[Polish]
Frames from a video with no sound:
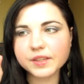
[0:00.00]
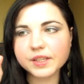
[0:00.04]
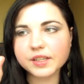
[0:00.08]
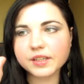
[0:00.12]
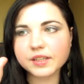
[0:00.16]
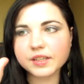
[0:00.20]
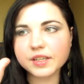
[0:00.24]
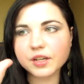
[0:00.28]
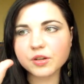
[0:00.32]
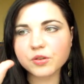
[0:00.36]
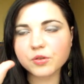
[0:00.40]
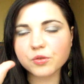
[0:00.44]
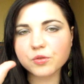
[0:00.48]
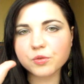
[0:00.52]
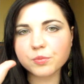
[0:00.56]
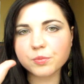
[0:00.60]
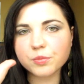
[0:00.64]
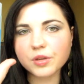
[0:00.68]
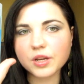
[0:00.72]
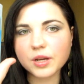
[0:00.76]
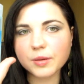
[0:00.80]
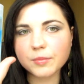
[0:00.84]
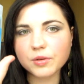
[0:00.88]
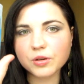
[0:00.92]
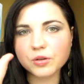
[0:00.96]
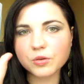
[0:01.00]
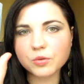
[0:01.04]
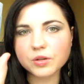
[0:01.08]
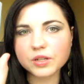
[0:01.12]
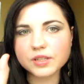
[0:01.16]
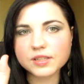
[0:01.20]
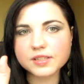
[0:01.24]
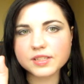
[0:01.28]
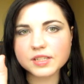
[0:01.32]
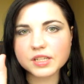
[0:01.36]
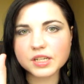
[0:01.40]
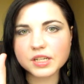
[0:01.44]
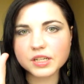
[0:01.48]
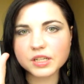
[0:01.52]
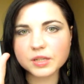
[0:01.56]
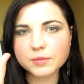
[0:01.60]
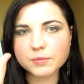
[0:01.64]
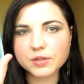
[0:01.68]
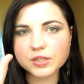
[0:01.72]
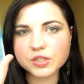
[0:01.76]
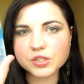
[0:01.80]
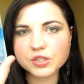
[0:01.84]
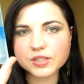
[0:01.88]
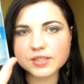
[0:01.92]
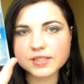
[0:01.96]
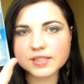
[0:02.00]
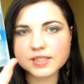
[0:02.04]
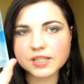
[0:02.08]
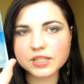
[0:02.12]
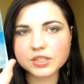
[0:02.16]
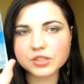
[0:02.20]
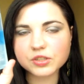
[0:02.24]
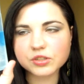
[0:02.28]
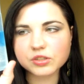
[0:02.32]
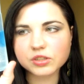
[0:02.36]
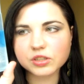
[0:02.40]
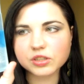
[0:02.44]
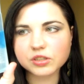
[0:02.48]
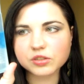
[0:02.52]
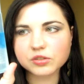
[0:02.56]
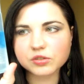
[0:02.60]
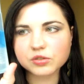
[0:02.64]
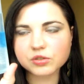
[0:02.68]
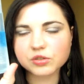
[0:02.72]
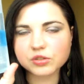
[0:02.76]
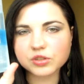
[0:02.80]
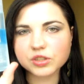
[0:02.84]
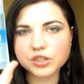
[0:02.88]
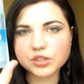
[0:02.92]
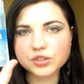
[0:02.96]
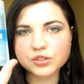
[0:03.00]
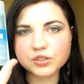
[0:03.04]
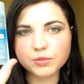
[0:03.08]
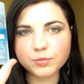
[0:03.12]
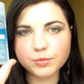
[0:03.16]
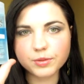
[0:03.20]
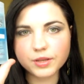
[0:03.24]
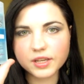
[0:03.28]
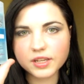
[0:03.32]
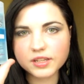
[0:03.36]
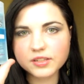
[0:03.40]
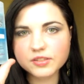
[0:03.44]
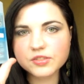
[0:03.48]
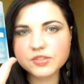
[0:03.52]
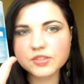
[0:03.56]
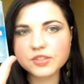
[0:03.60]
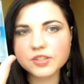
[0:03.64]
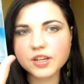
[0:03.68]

E, ja go kupiłam akurat za chyba 16,35